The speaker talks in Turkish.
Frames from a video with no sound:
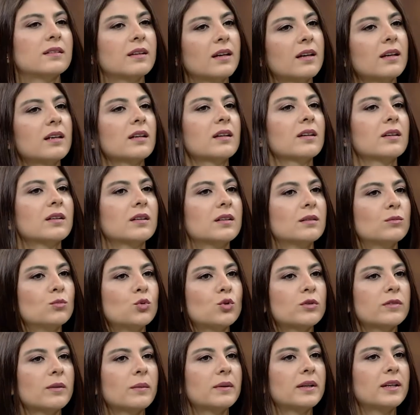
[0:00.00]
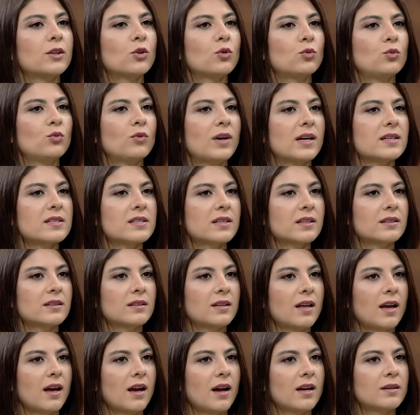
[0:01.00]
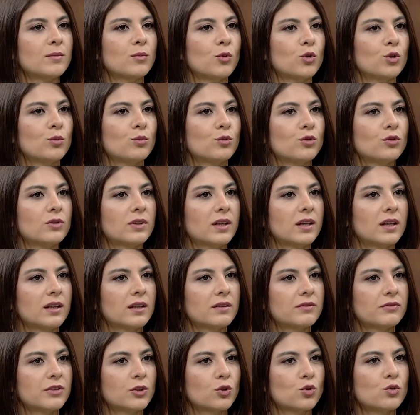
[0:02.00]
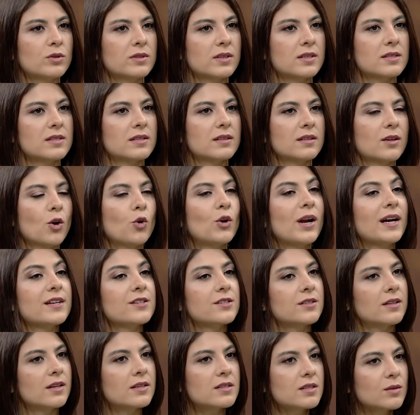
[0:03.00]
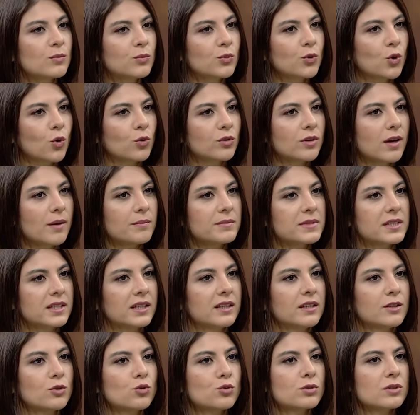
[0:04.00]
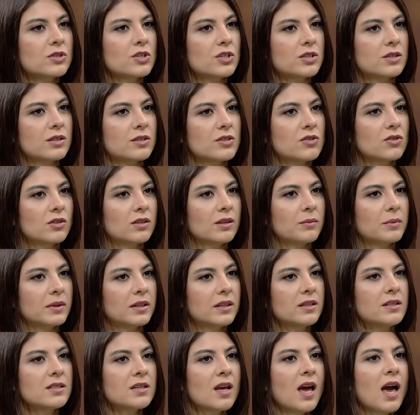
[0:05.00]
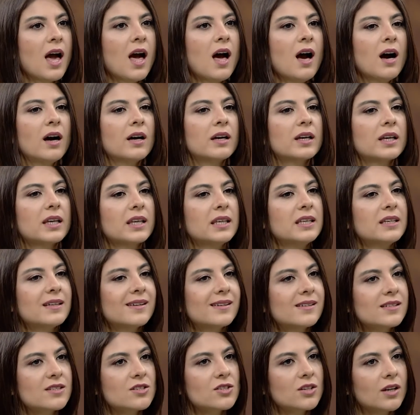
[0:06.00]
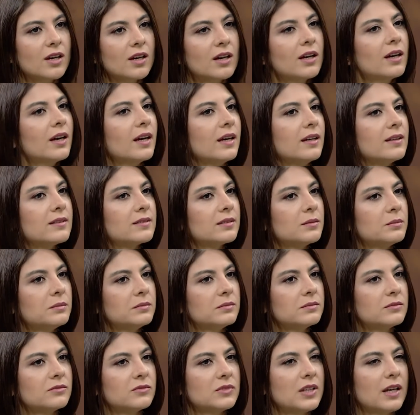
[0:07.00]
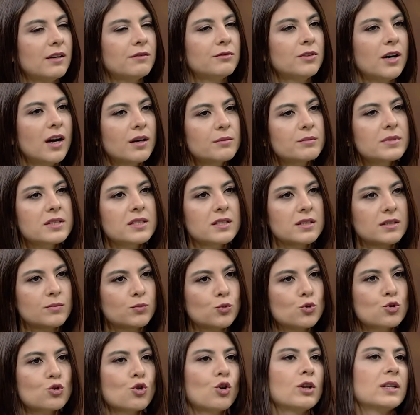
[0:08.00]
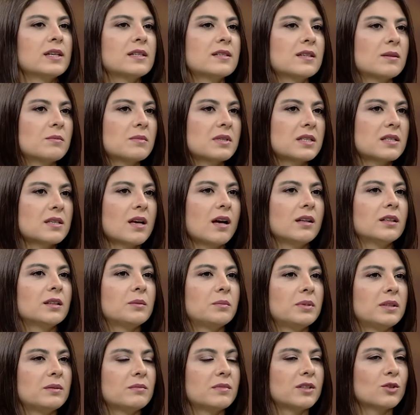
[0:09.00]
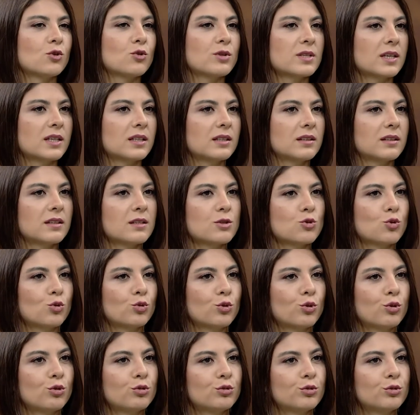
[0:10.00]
de e, muhtemelen üniversitenin her bölümünde, fakültesinde öğrenci değişim programlarıyla hmm. yurt dışına açılabilir. E, İngilizce eğitim de var mıdır bu söylediğimiz sağlık bilimleri özelinde soruyorum.